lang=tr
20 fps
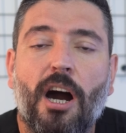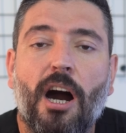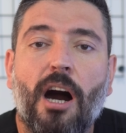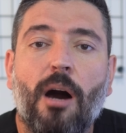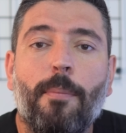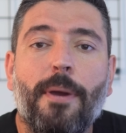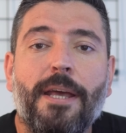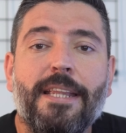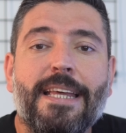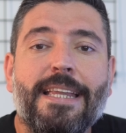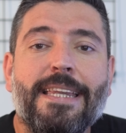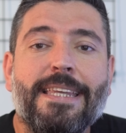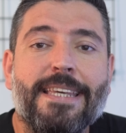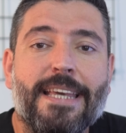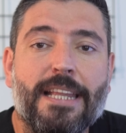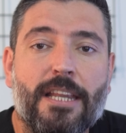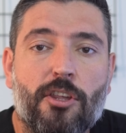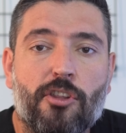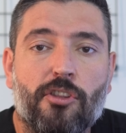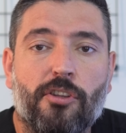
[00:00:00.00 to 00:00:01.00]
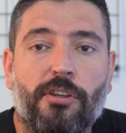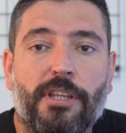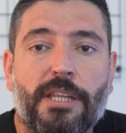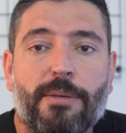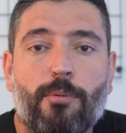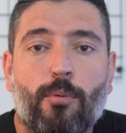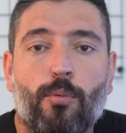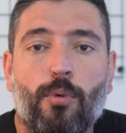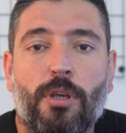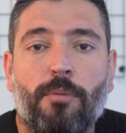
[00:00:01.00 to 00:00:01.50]
ABD'nin
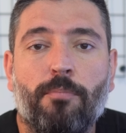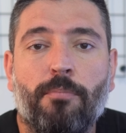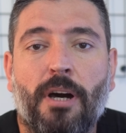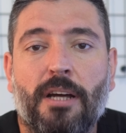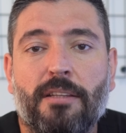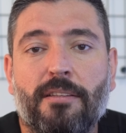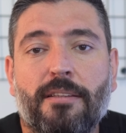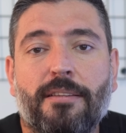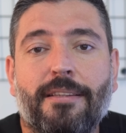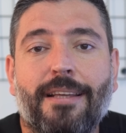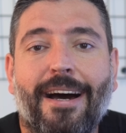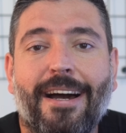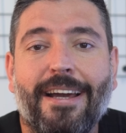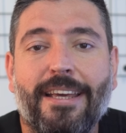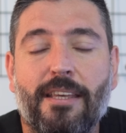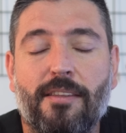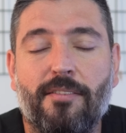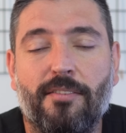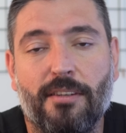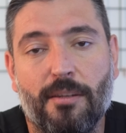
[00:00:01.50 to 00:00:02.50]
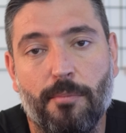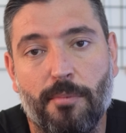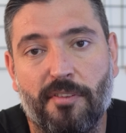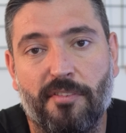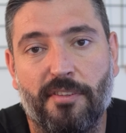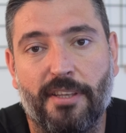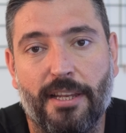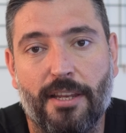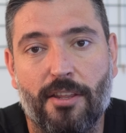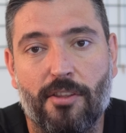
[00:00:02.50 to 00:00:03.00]
geliştirdiği bir mühimmatın daha iyisini
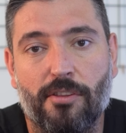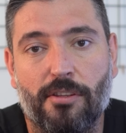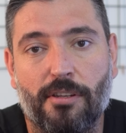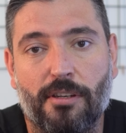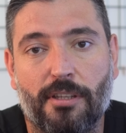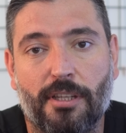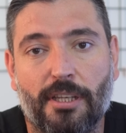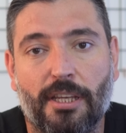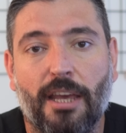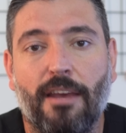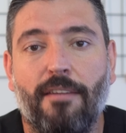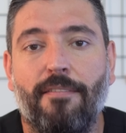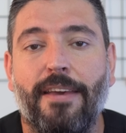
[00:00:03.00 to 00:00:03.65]
biz geliştirdik